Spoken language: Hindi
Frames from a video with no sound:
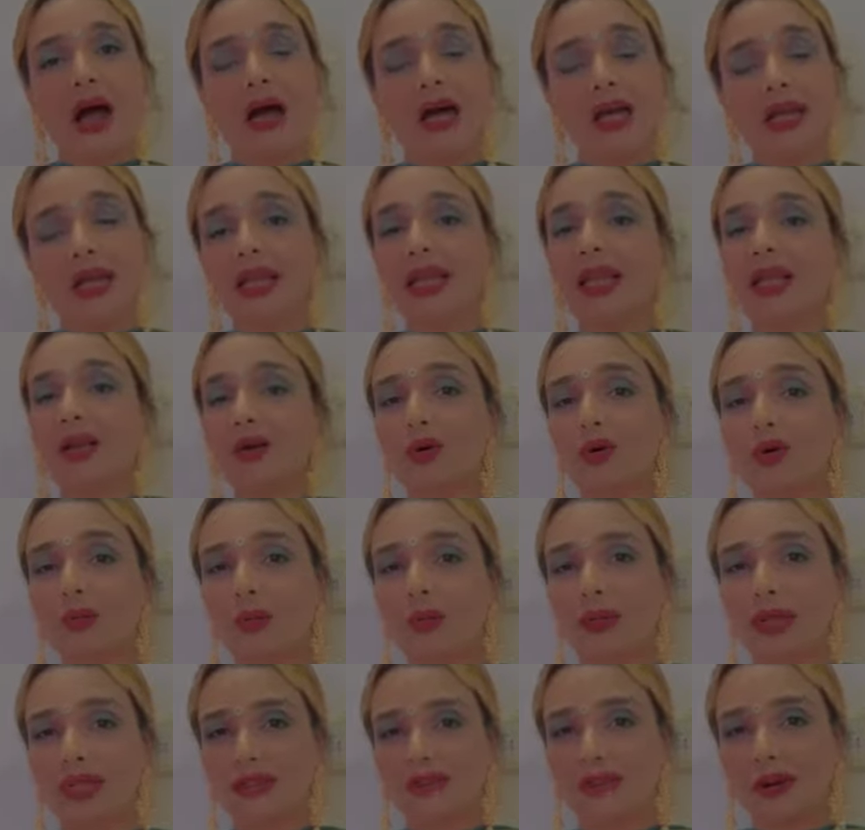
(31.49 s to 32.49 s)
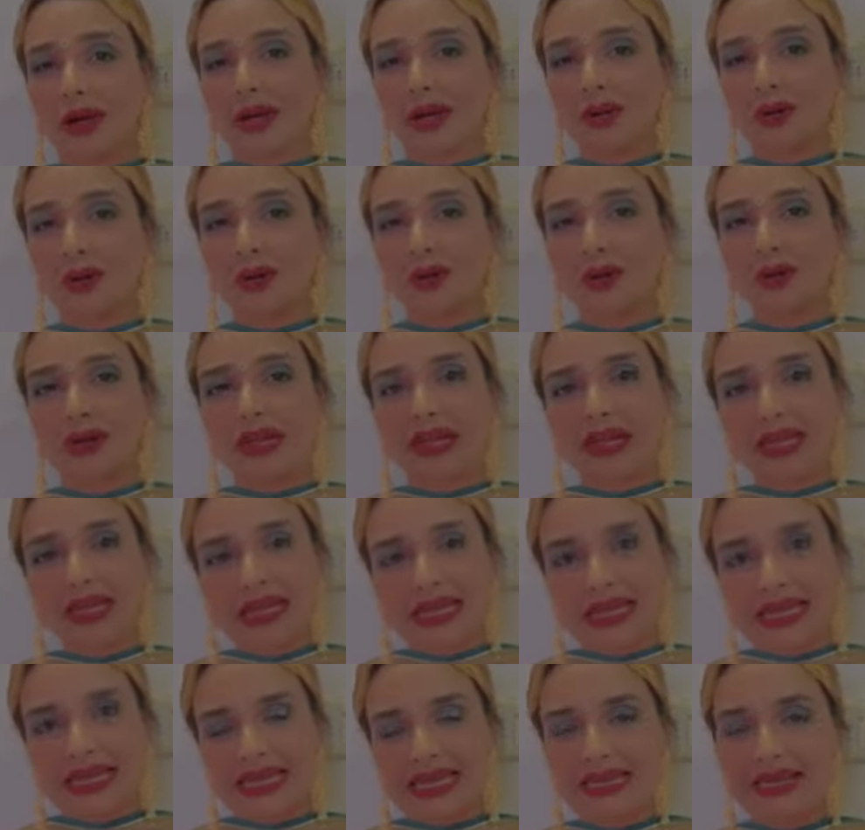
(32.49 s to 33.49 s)
हर एक उम्मीदवार को
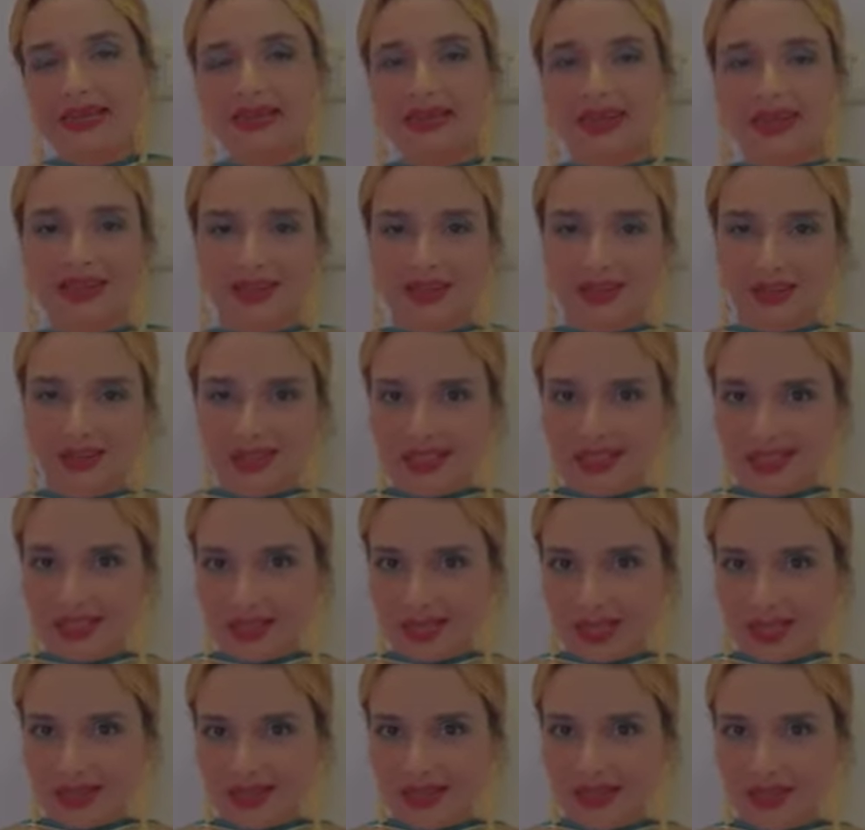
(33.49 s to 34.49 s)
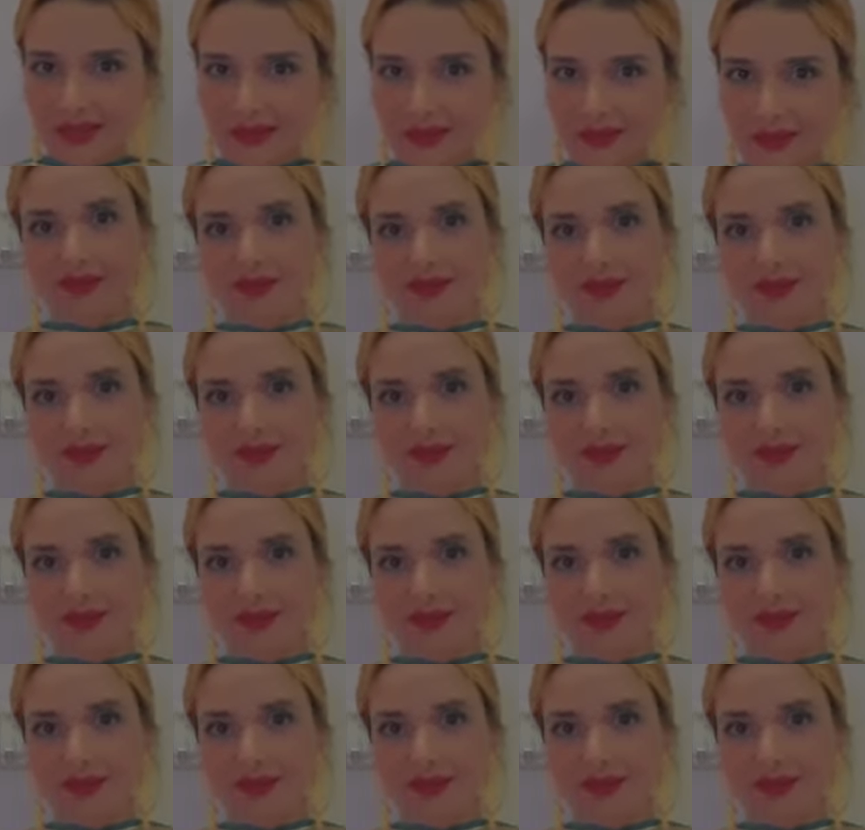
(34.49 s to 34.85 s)
एक ई डायरेक्टरी दी जाएगी